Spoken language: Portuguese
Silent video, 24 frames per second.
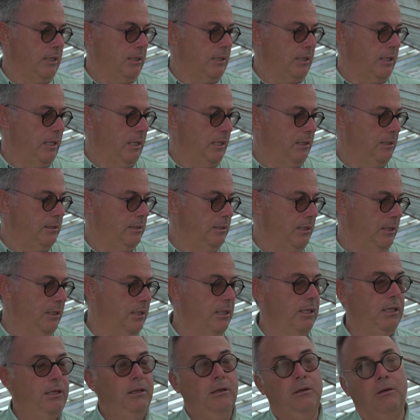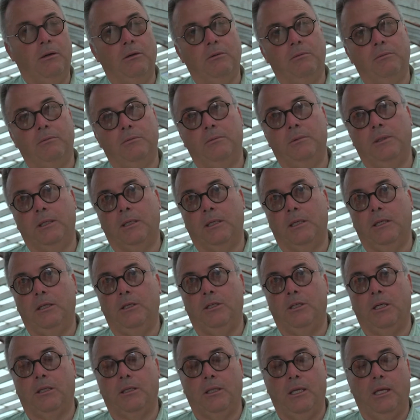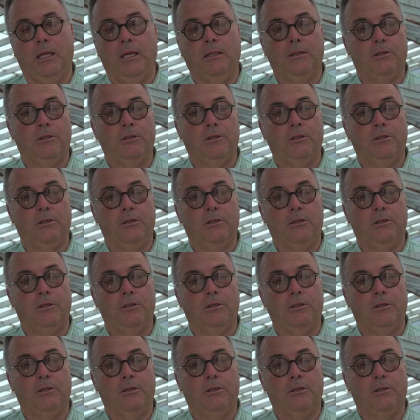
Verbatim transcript: entre elas e aqui não. Aqui já tem a